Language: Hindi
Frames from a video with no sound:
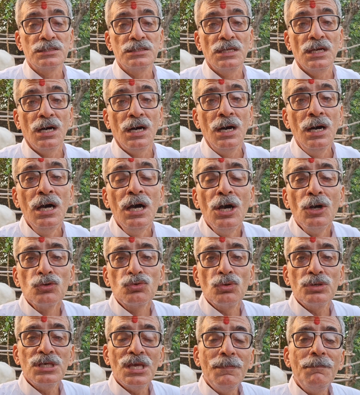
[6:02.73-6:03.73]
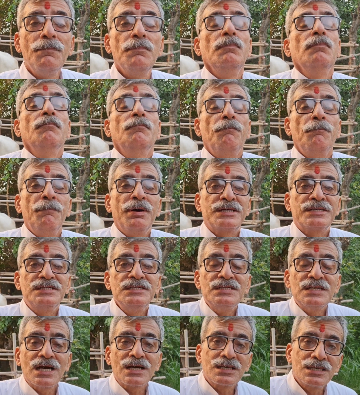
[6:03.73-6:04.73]
दिया तो ये
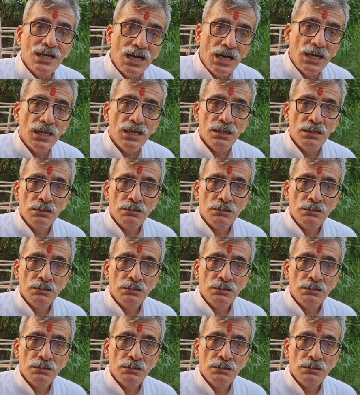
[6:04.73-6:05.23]
बैक्टीरिया क्या है